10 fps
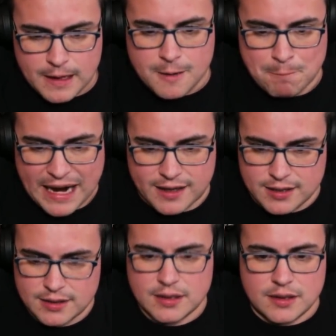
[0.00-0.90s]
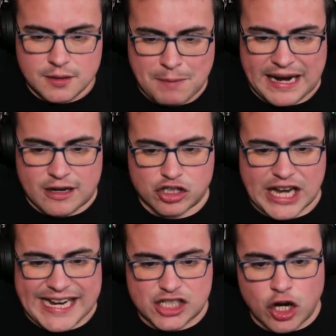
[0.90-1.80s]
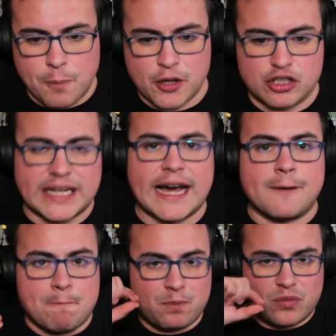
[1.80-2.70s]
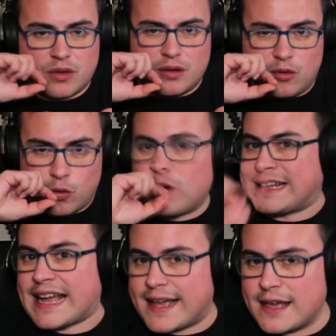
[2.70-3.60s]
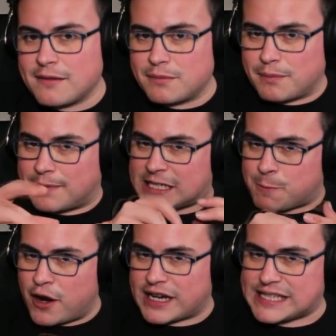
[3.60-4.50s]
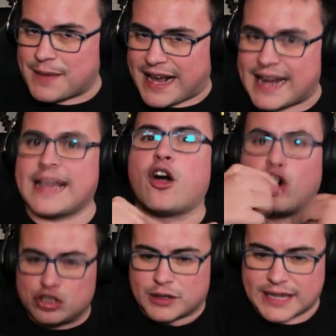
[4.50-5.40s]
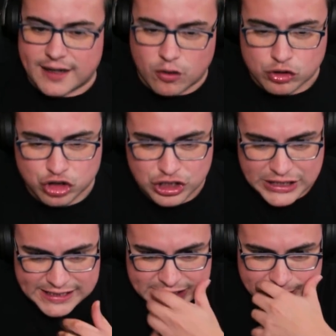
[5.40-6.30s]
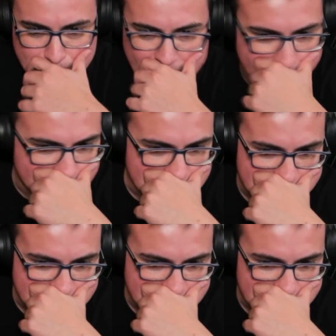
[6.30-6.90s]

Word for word: Vale. Vale, o sea que solo puedo tirar un ataque. Me espero a que se me cargue otro ataque. ¡Ostras! Vale.